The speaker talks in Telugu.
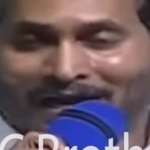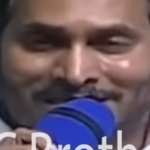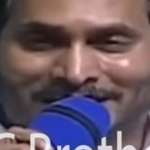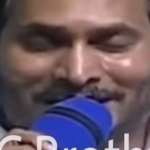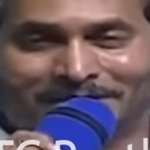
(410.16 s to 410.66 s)

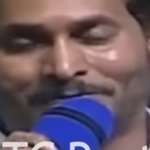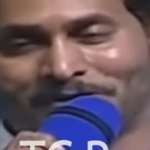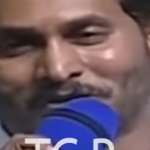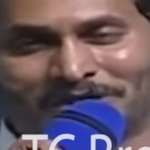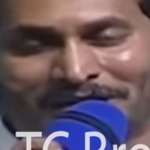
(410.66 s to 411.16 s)
ఆశ్చర్యం
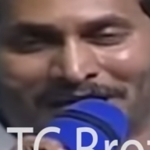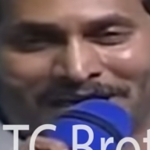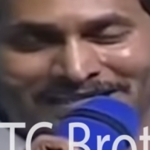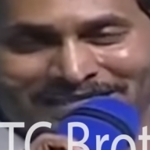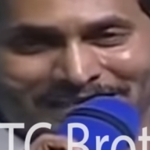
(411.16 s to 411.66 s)
అనిపిస్తుంది
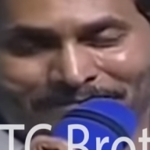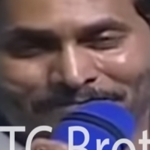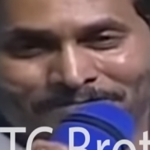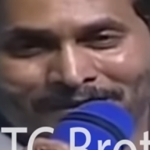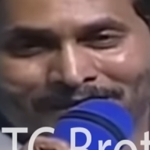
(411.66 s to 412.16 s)
నాకైతే
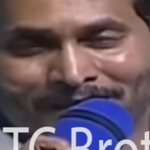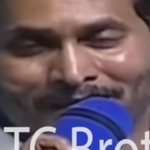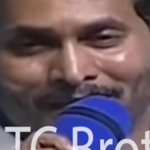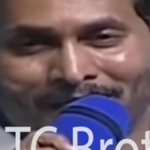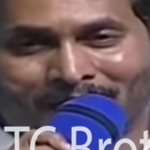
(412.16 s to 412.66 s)

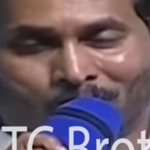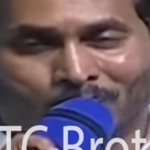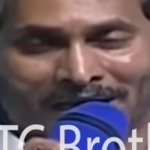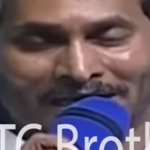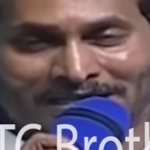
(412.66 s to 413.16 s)

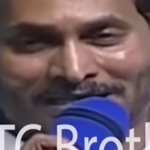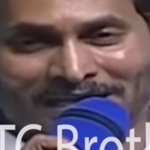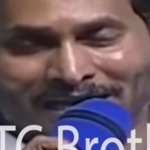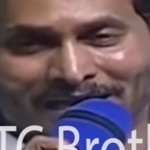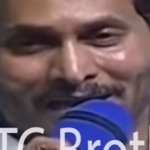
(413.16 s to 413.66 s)
ఒకరైతే
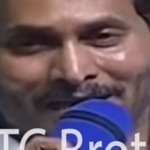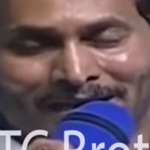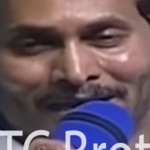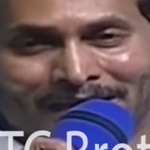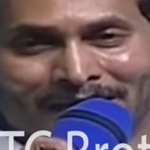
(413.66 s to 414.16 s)

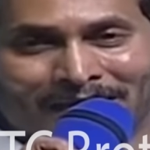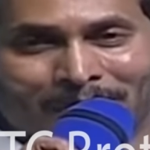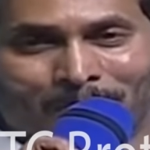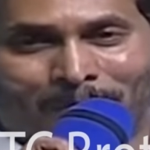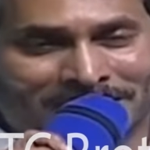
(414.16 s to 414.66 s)

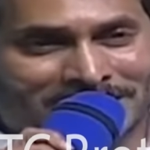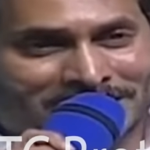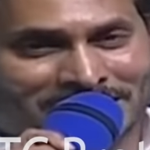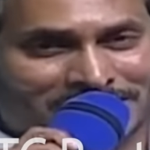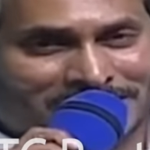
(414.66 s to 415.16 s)
పదహైదు
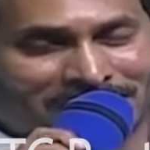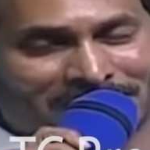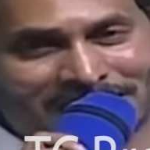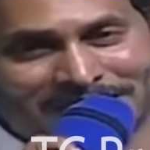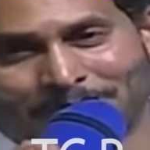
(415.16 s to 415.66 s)

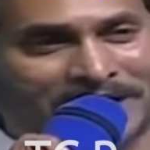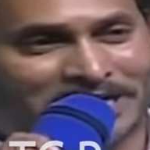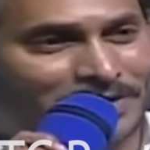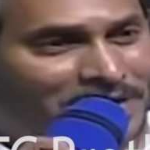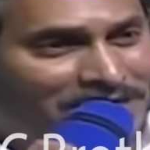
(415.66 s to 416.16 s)
సంవత్సరాలైంది
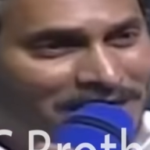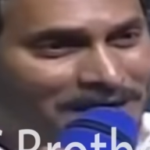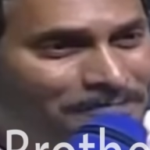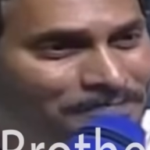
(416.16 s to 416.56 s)
పార్టీ పెట్టి